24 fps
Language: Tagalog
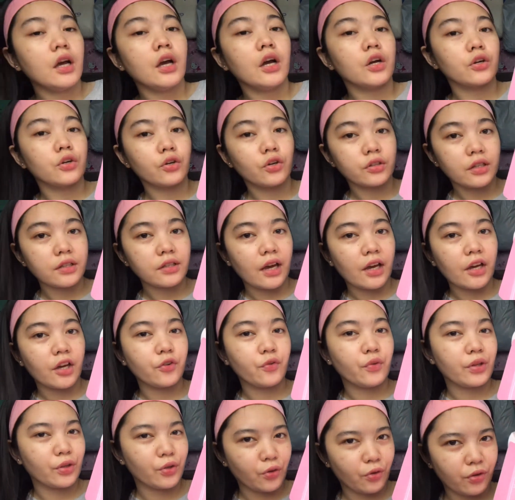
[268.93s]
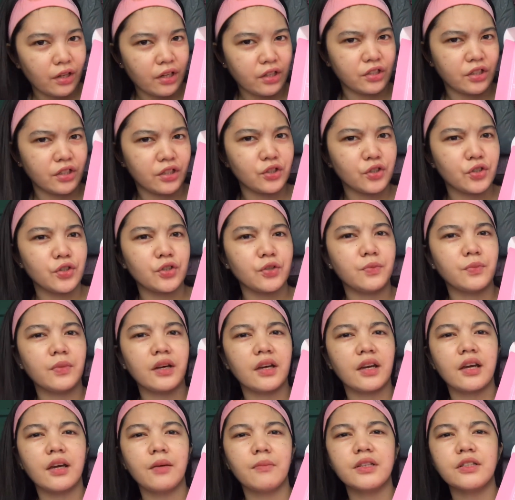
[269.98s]
Glutathione with collagen. So,
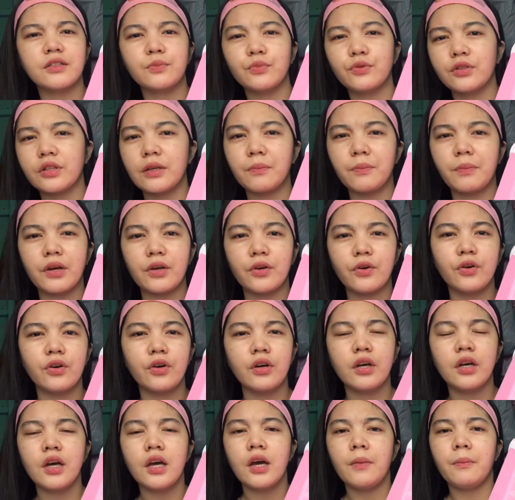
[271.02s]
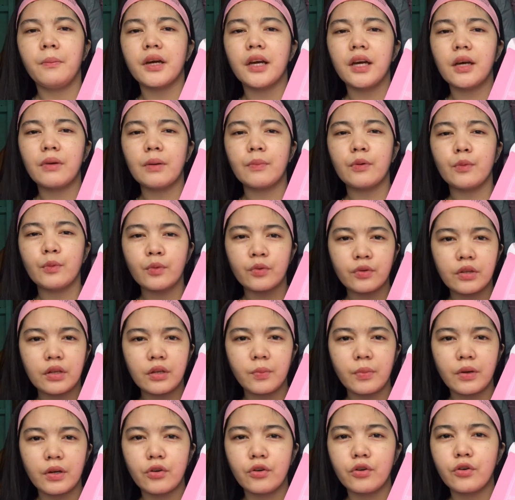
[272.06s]
magiging mas puti pa yung, magiging mapuputi
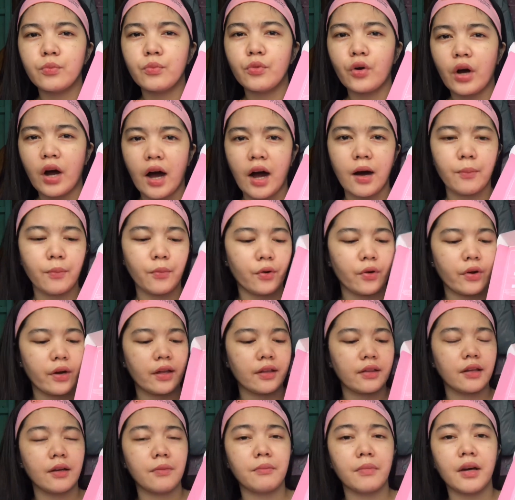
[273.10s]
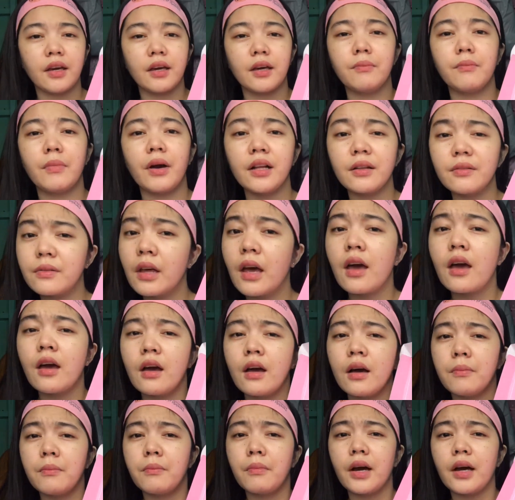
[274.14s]
pa yung mukha mo. And then, may mild
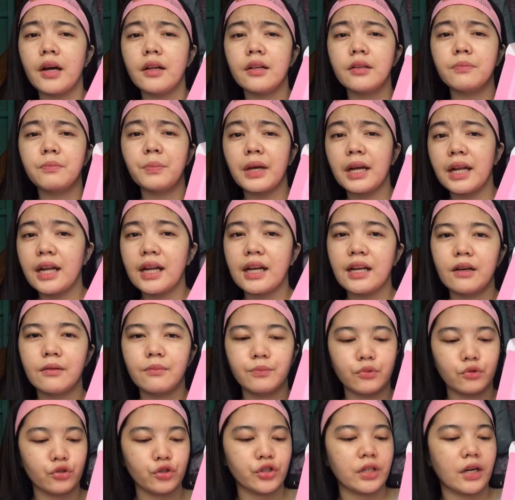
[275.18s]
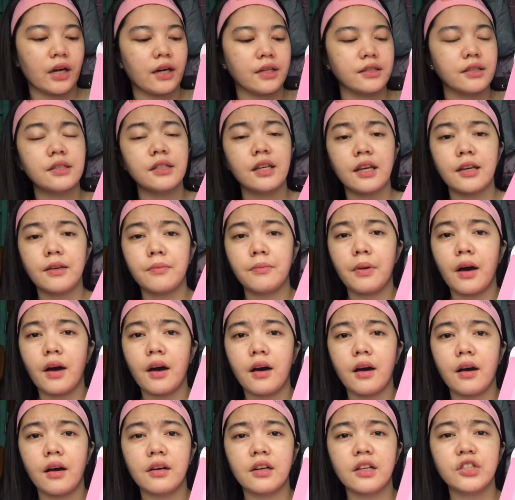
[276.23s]
mild peeling lang po siya kasi sa
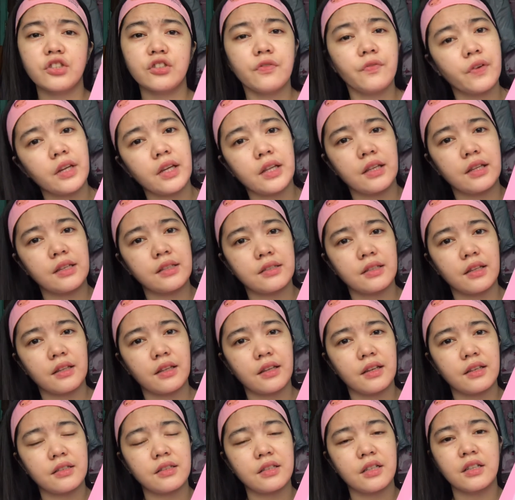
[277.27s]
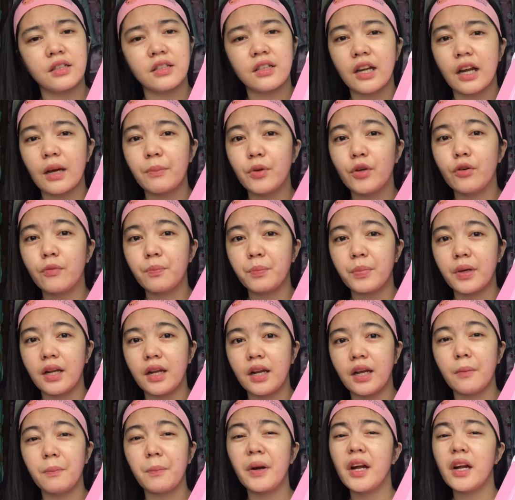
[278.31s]
ibang rejuvenating set is grabe yung
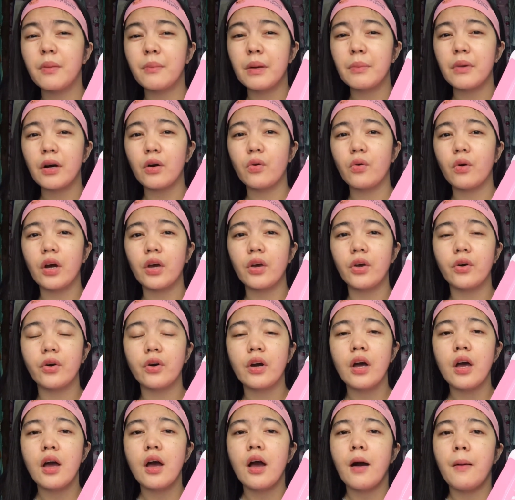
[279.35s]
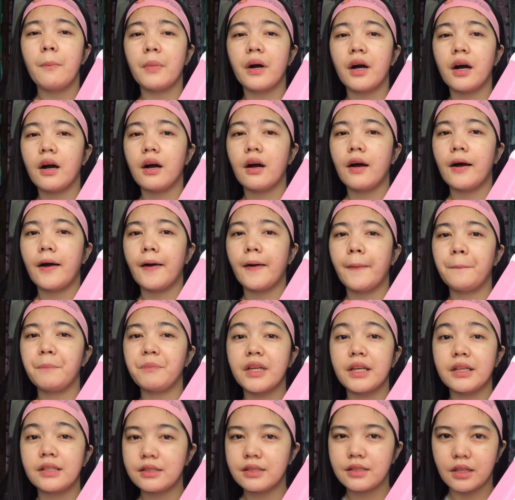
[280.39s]
peeling para naman makuha yung mga
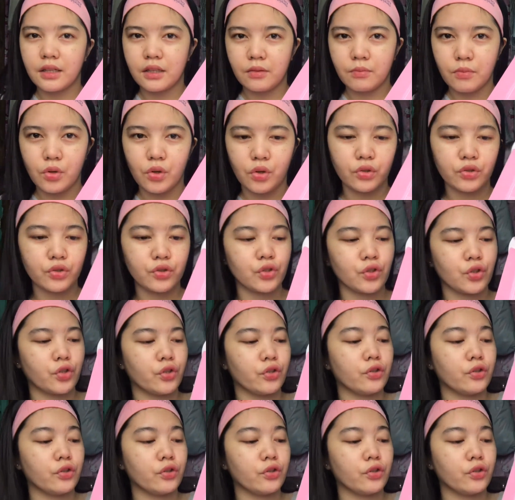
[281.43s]
dead skin mo. So,